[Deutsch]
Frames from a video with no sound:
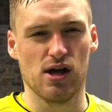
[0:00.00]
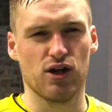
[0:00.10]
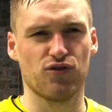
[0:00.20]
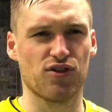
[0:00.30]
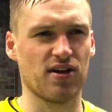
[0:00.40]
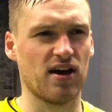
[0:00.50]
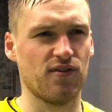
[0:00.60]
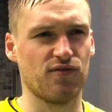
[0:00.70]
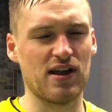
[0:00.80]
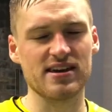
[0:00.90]
Ich würde
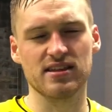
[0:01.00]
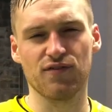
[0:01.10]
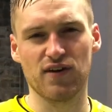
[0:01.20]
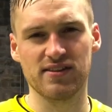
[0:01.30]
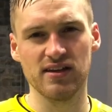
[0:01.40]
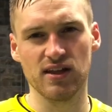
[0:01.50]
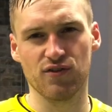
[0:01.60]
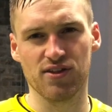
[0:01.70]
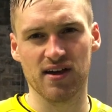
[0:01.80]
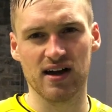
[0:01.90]
sagen, vielleicht nicht verdient. Ich
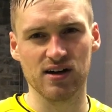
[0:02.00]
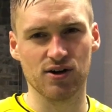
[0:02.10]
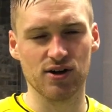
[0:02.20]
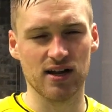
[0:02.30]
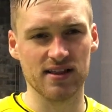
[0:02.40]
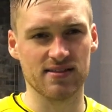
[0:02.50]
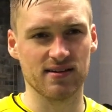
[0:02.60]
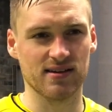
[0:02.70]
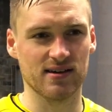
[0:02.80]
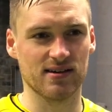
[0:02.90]
würde sagen, Köln hat
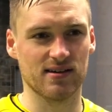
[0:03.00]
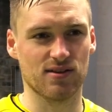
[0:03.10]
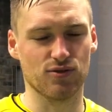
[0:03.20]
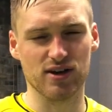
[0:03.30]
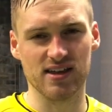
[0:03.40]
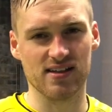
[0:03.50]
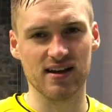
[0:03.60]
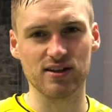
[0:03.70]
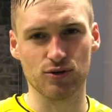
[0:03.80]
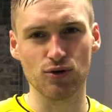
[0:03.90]
äh, zur richtigen
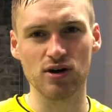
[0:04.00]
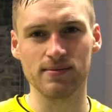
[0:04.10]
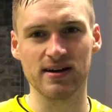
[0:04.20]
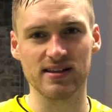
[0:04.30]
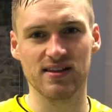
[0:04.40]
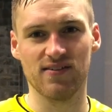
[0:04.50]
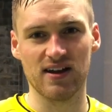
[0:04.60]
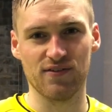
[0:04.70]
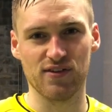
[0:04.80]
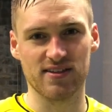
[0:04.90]
Zeit die Tore gemacht. Die
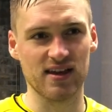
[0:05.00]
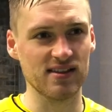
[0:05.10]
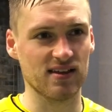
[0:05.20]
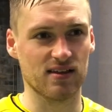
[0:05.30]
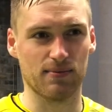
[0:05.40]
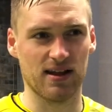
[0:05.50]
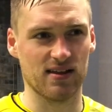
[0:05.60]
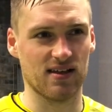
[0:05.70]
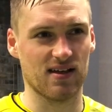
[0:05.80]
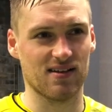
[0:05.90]
waren effizient. Ich
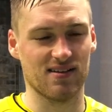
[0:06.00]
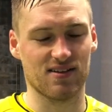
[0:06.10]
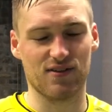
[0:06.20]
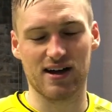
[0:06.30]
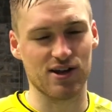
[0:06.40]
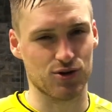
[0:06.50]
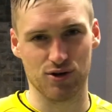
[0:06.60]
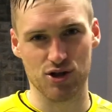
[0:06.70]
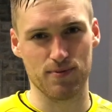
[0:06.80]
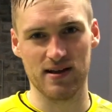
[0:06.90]
meine, es war kein
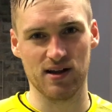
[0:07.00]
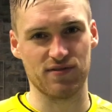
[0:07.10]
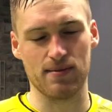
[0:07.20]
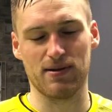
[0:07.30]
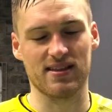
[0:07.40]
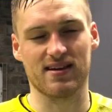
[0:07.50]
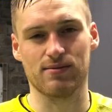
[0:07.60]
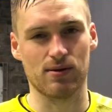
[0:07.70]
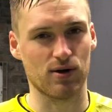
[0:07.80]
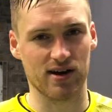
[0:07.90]
schönes Spiel. Auf dem Platz kann
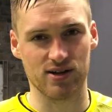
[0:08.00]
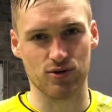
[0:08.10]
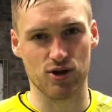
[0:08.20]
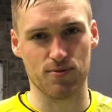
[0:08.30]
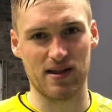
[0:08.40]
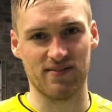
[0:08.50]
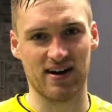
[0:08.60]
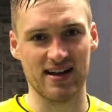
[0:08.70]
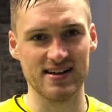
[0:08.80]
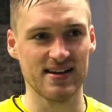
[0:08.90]
man aber auch kein schönes Spiel
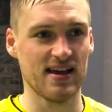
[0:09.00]
erwarten